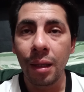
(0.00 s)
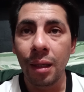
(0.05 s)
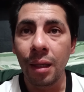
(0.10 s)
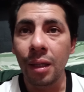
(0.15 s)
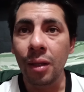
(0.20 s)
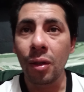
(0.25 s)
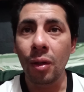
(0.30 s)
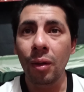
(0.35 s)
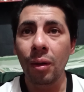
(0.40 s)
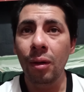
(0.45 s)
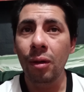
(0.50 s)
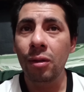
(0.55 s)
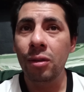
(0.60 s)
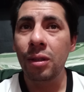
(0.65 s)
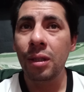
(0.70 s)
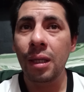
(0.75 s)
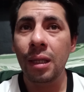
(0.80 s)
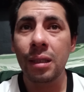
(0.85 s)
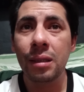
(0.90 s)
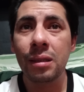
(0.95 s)
Y todos los
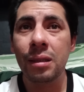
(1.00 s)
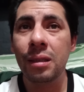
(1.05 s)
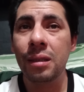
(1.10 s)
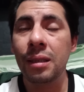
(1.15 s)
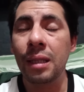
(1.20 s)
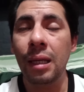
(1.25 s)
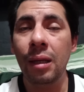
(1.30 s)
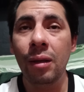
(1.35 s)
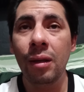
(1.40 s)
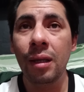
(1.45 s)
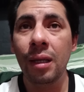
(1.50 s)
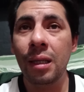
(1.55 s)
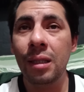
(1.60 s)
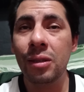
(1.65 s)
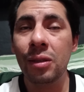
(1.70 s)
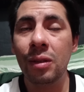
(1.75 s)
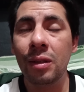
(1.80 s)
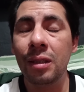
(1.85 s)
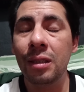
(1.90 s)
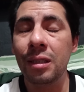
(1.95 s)
días he estado en
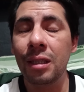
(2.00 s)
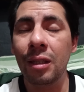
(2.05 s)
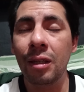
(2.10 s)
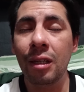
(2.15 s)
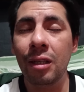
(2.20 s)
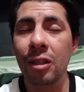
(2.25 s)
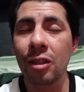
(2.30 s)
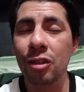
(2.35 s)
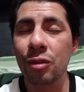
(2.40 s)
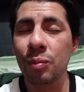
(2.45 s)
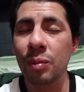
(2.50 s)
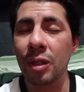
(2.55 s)
eso, diciéndole a Dios,